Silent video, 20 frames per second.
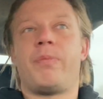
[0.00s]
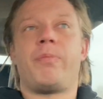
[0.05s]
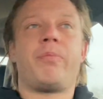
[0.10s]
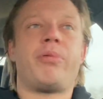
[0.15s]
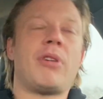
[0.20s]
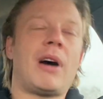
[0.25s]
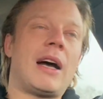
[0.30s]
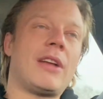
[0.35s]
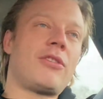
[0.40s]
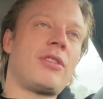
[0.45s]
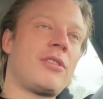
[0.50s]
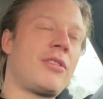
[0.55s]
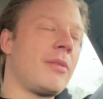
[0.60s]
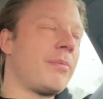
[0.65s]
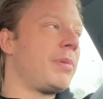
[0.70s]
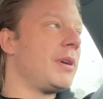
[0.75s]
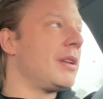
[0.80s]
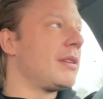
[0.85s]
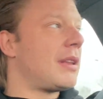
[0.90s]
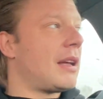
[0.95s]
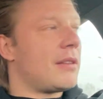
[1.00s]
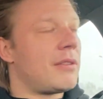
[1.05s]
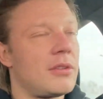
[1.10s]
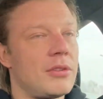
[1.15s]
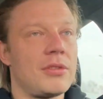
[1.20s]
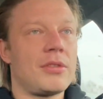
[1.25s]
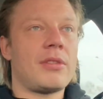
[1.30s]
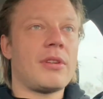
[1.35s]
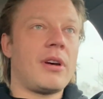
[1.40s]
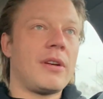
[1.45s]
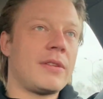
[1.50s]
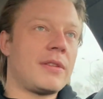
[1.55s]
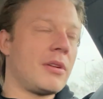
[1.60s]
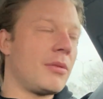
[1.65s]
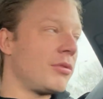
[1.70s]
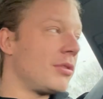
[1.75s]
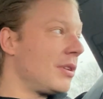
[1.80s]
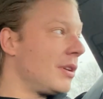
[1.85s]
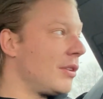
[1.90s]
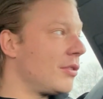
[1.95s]
płacze się, pyta coś
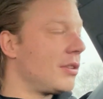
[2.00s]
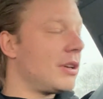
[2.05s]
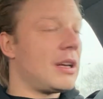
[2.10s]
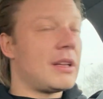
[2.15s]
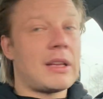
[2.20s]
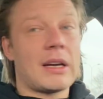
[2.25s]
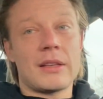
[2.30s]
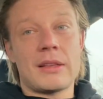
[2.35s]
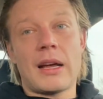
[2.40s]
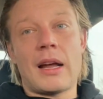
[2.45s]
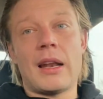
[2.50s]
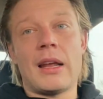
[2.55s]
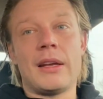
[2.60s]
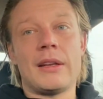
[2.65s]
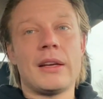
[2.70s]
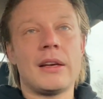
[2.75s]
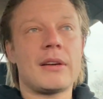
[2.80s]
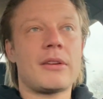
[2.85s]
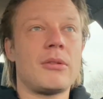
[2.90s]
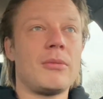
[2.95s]
siostrą, że nie żyje i tak dalej, nie?